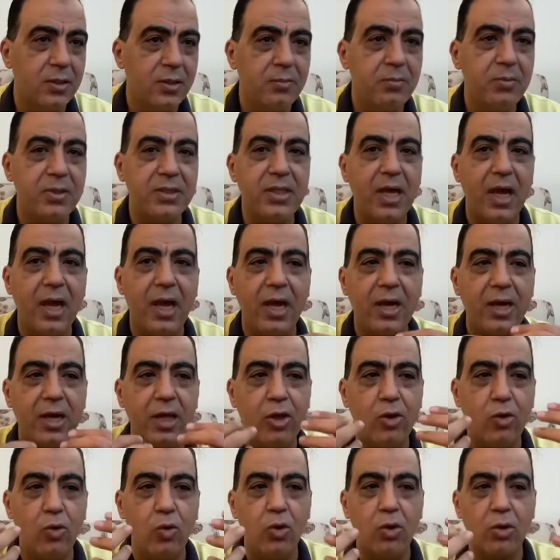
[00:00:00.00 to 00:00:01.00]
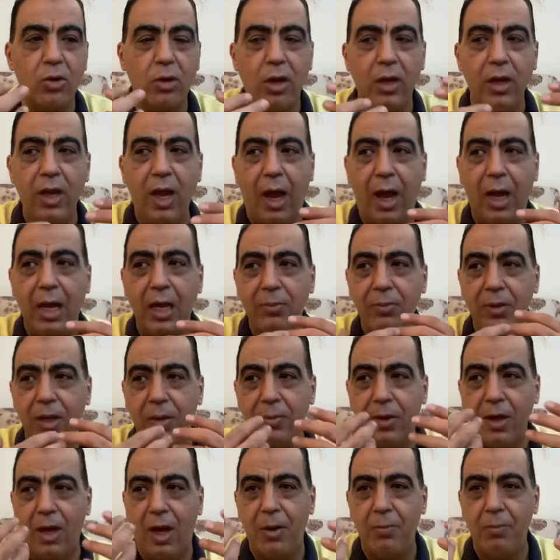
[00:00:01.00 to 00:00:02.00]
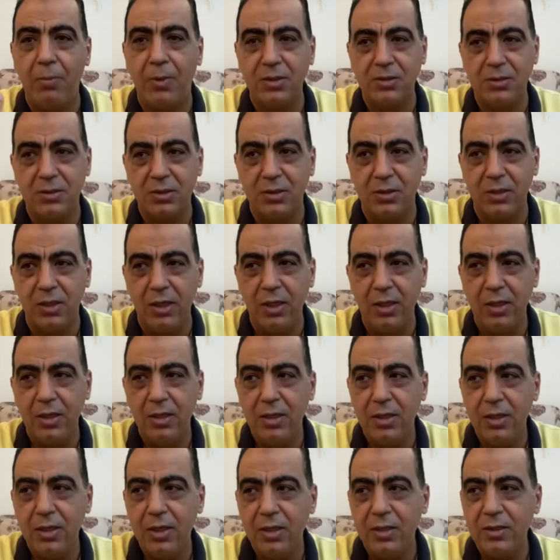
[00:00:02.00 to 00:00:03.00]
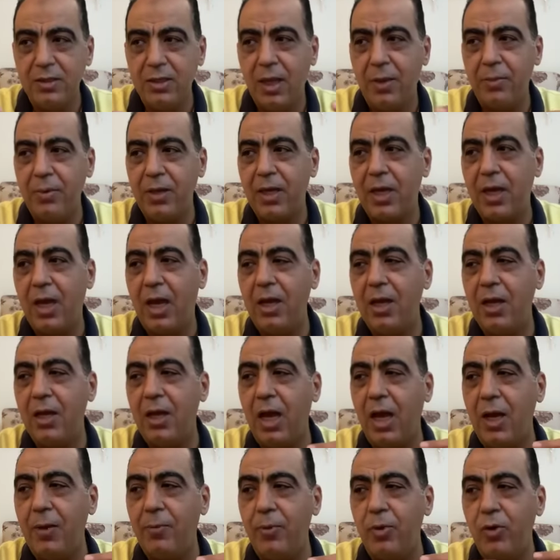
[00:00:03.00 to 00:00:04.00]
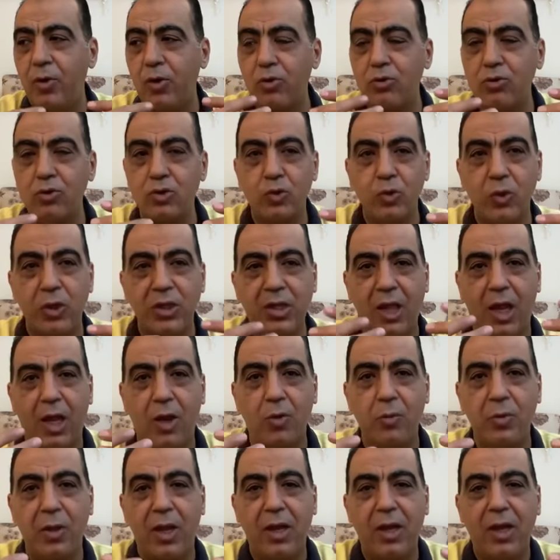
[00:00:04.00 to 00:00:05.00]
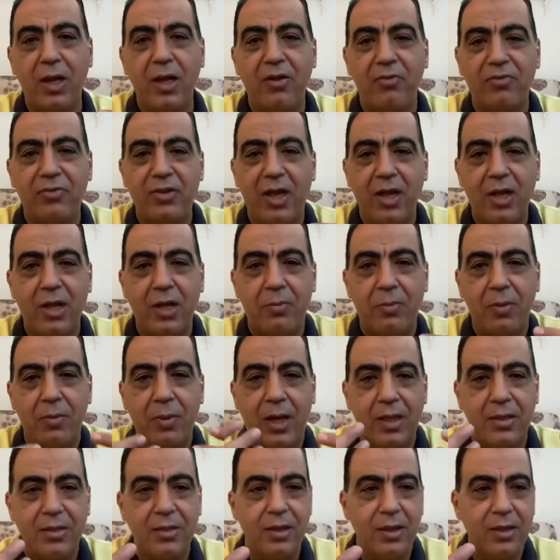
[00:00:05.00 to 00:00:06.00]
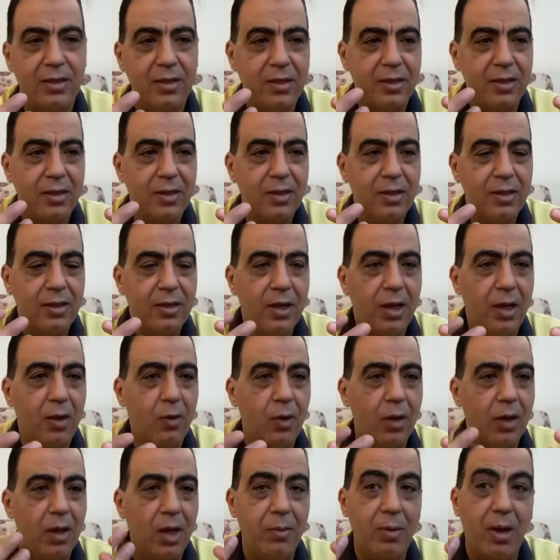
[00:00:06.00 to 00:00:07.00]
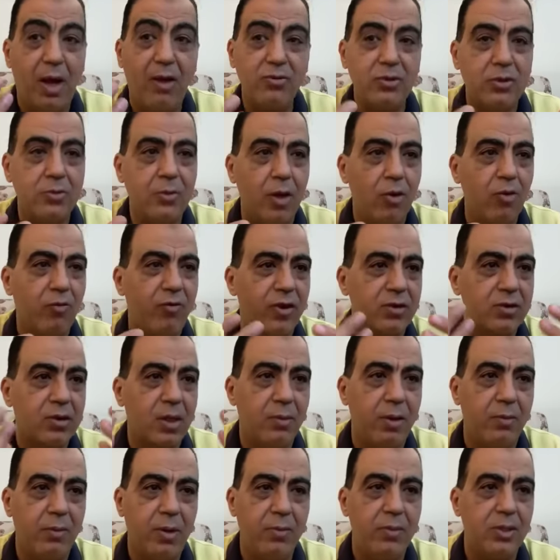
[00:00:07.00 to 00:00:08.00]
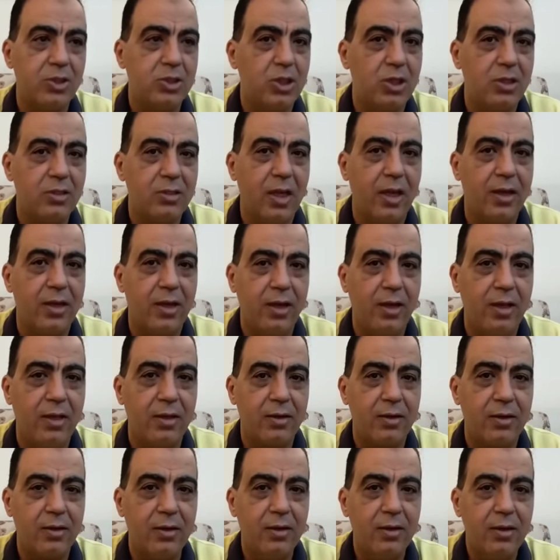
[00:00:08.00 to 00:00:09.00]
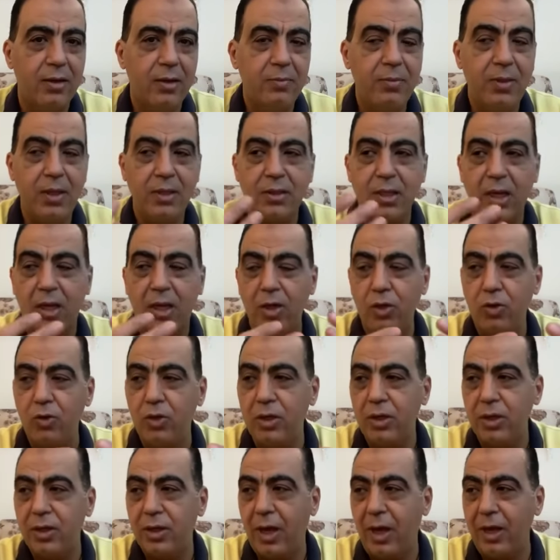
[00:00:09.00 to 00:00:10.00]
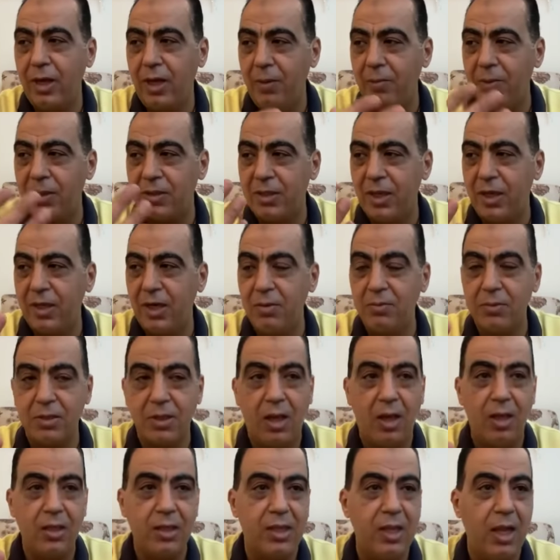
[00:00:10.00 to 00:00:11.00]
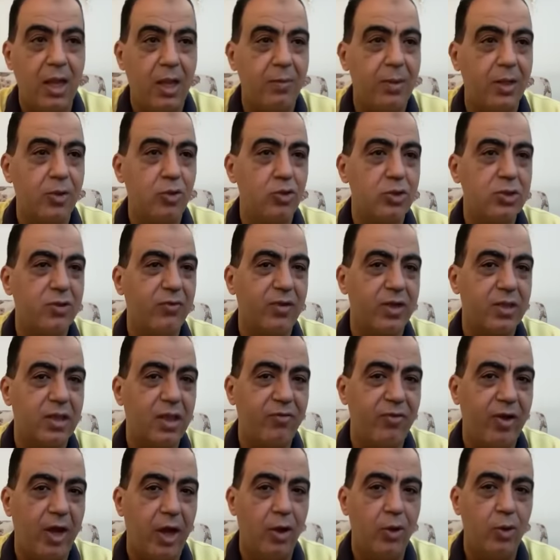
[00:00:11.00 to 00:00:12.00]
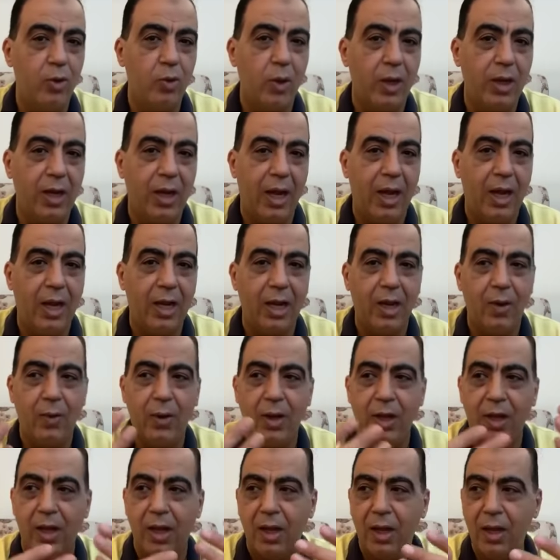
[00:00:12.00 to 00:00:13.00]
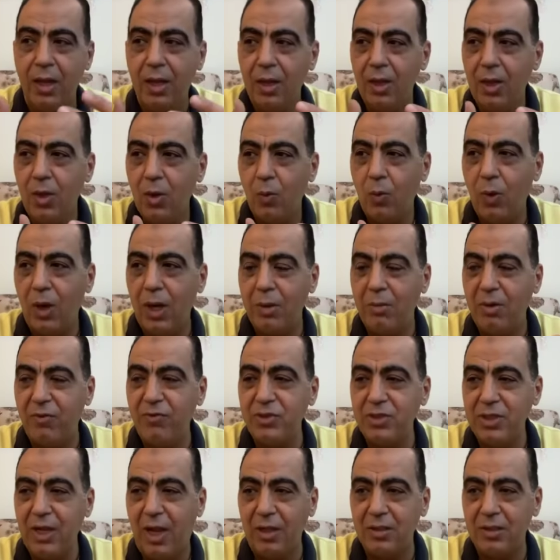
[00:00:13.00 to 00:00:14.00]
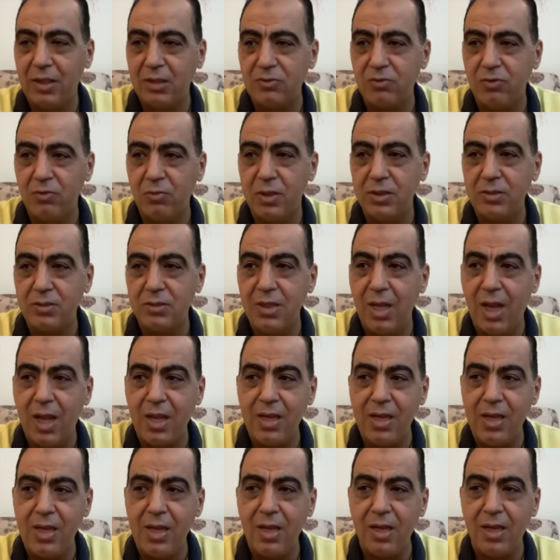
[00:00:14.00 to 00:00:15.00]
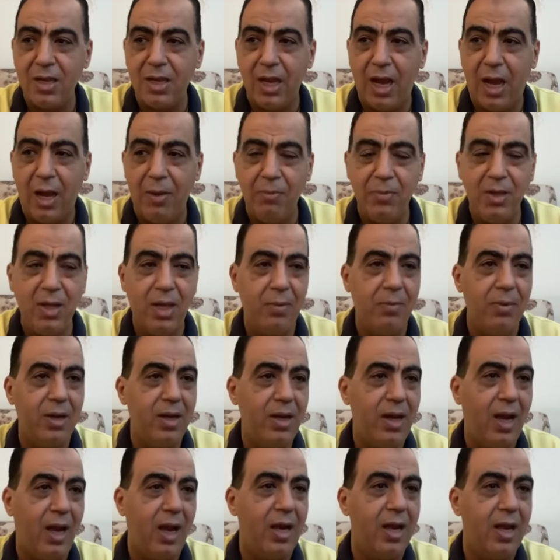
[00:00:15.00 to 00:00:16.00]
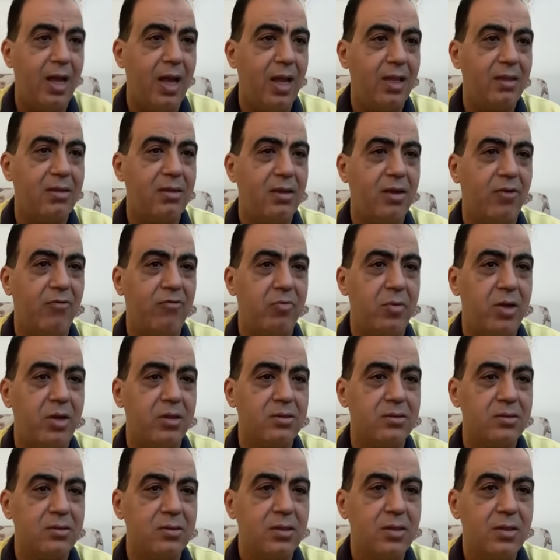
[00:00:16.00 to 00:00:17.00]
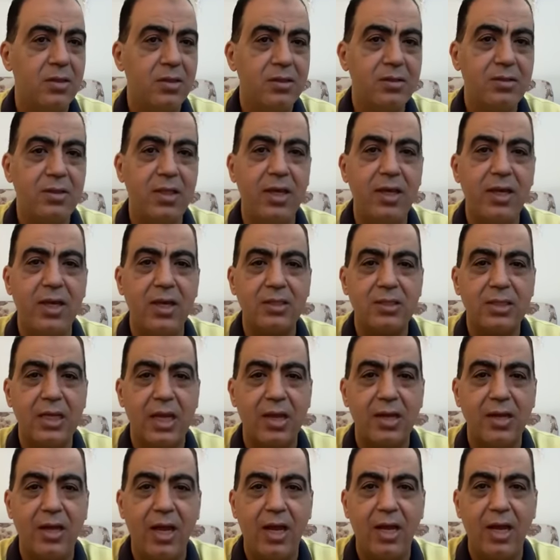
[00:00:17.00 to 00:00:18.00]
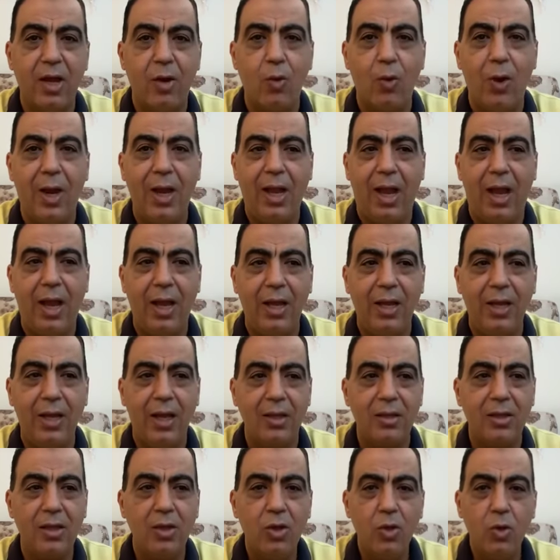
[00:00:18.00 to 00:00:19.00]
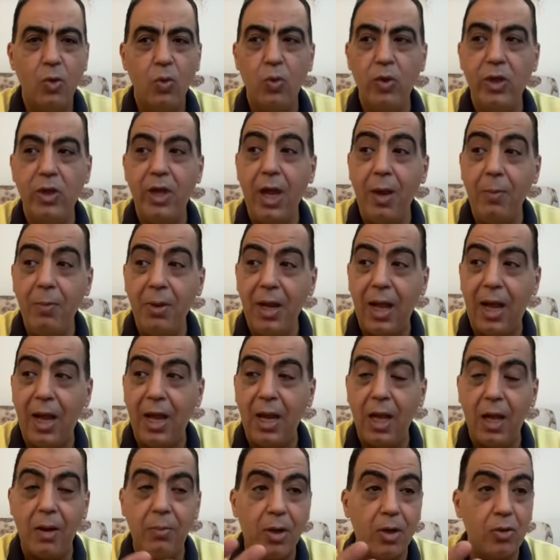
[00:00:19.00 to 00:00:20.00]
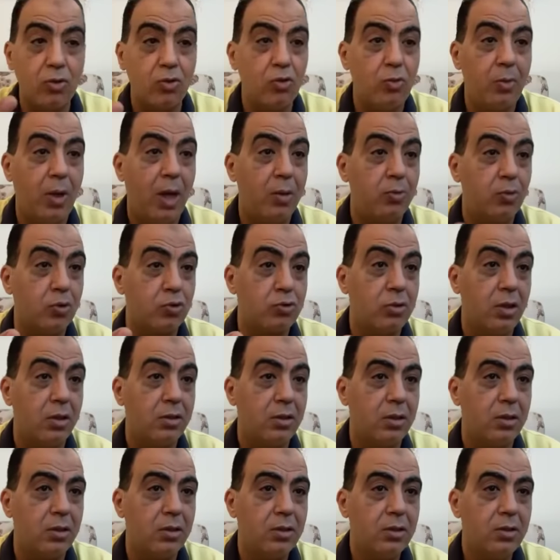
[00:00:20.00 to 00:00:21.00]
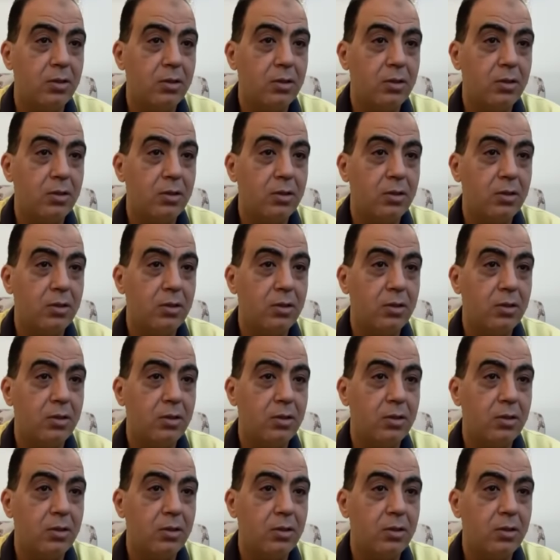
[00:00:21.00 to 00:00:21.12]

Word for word: بتقاريره الرائعه اللي بيعملها عن مصر دي ده بيخلي القلب يرقص ويضحك وبيخلينا نفتخر ببلدنا اه والله ما اعرفش بقاله فتره ما بيعملش ليه تقارير محتاجين يرجع يعمل تقرير تلاقي عماد يوسف اختفى عنه ولا حاجه ولا ولا ما فيش احداث في مصر لا يجي يا عم يعمل هنا حلقات هنا في مصر الدنيا سخنانه وولعه هي ويعمل حلقه برضه مع مرتضى